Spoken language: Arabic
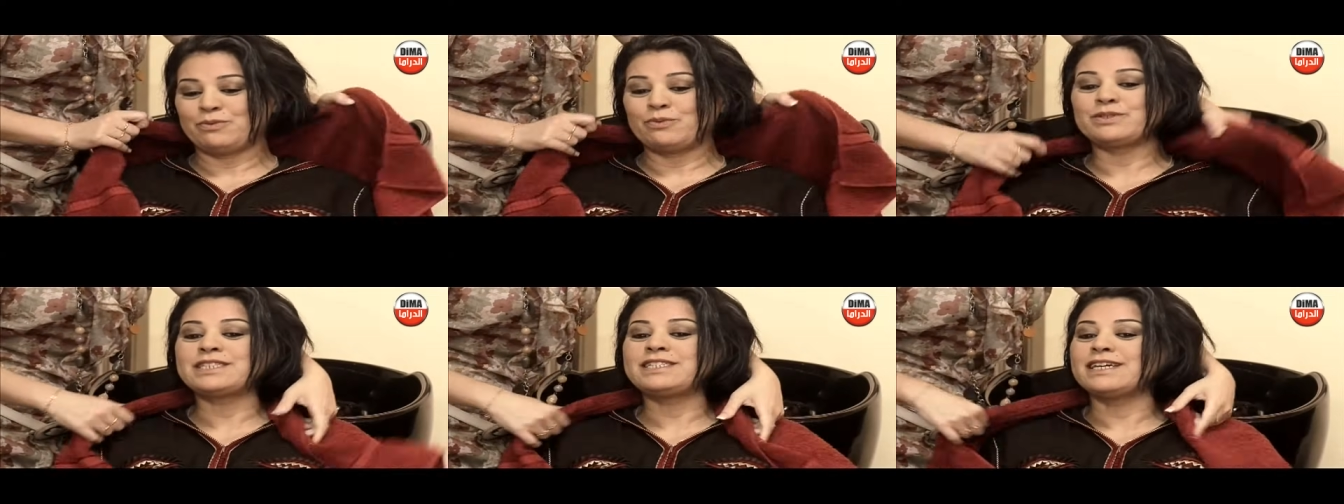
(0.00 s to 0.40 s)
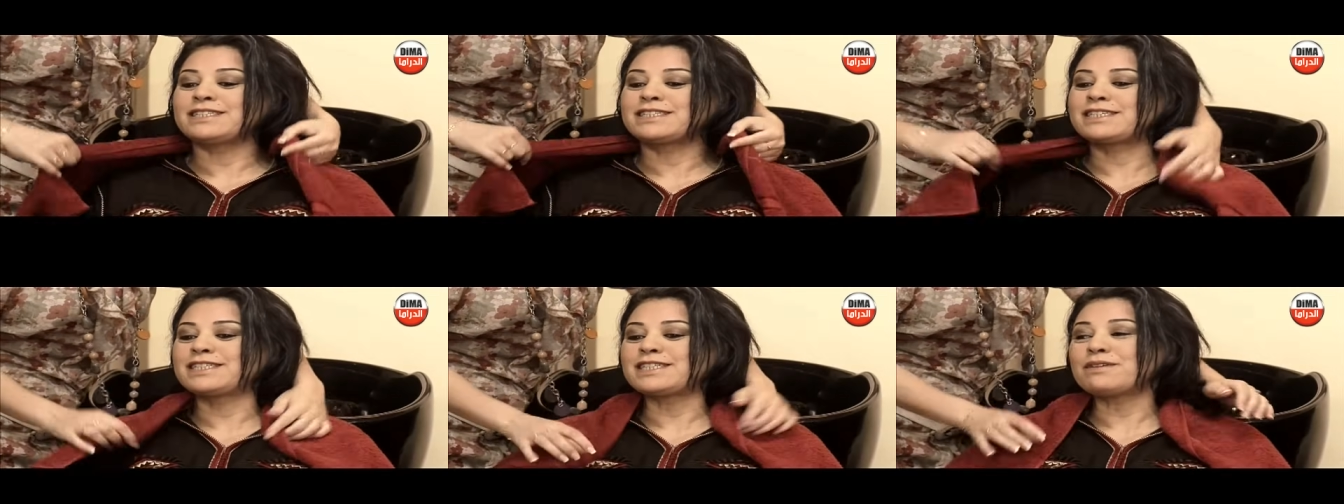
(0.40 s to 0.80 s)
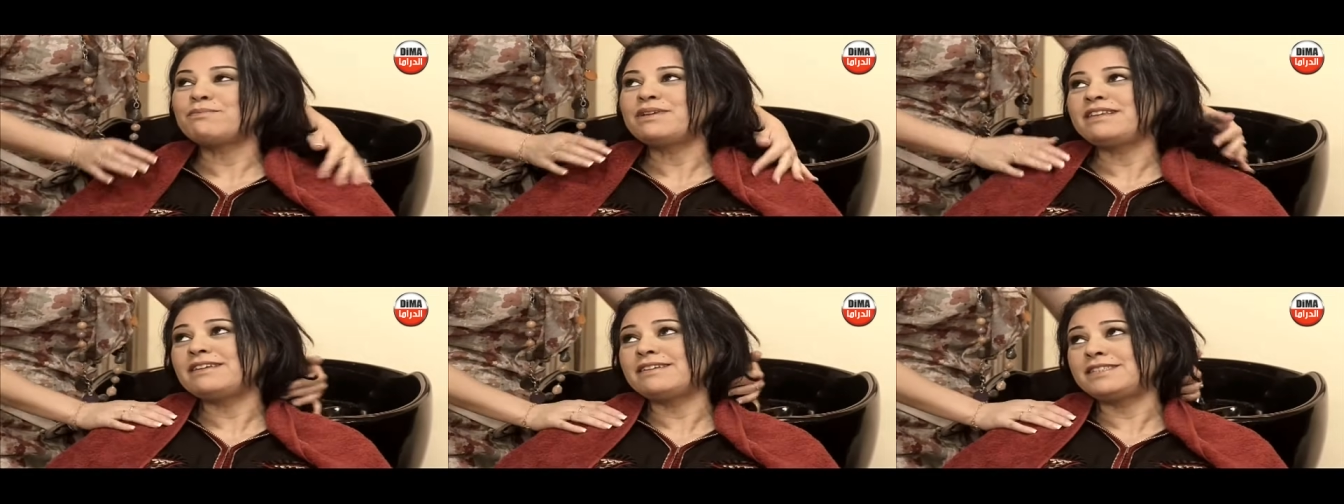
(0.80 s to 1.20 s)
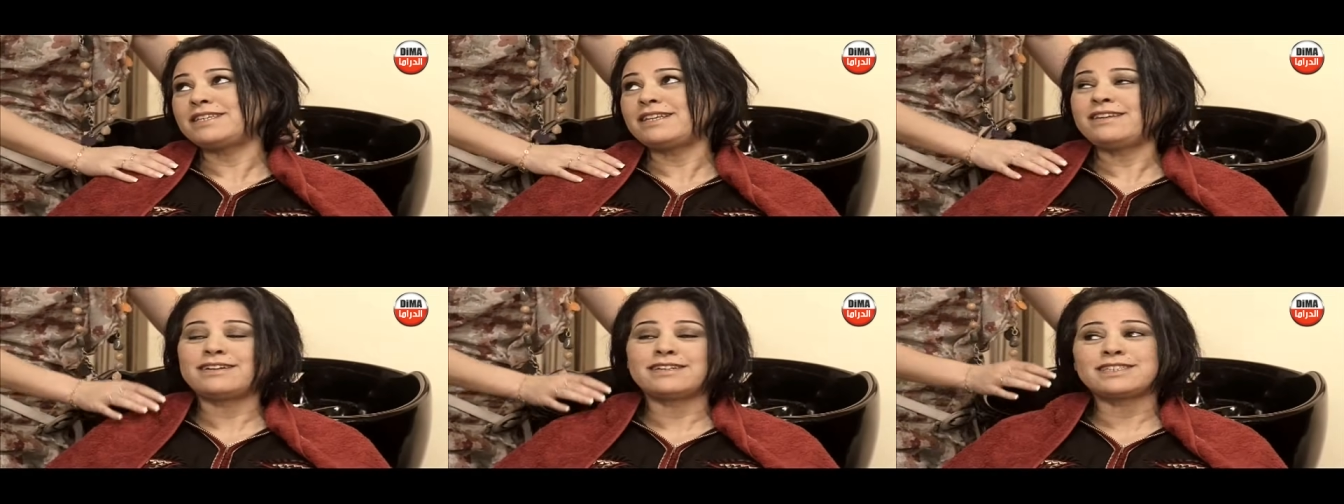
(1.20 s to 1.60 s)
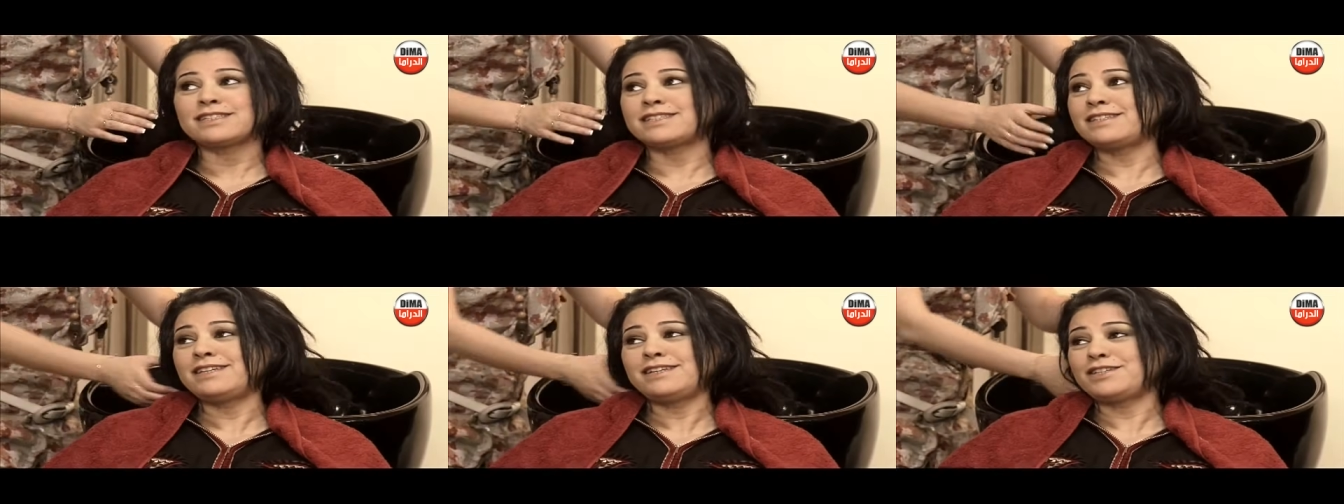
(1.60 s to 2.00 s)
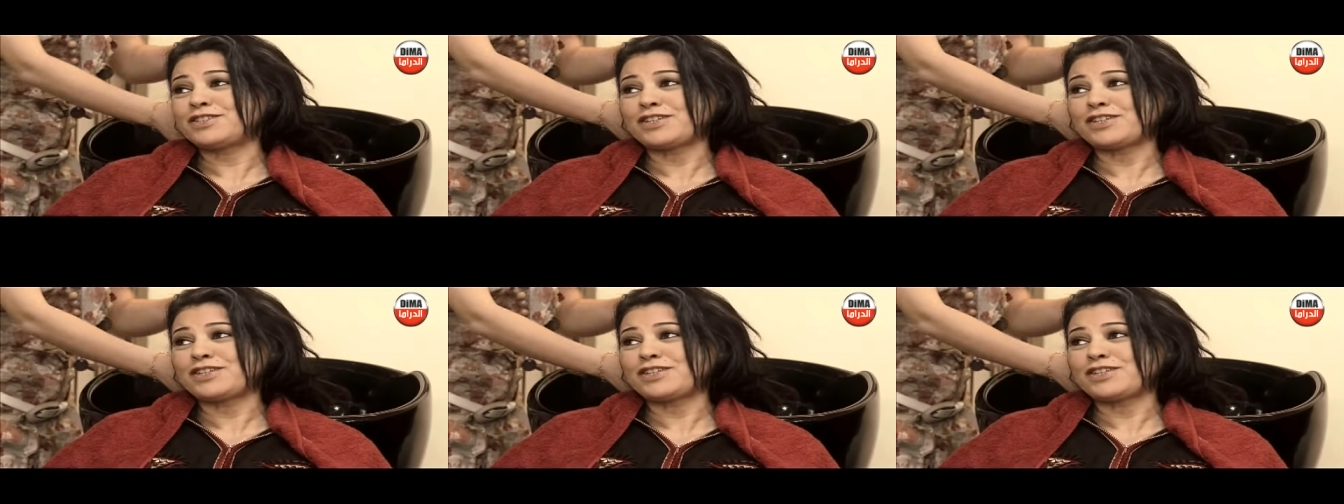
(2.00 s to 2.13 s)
وزياد اكثر من اللي انت اللي كتغسلي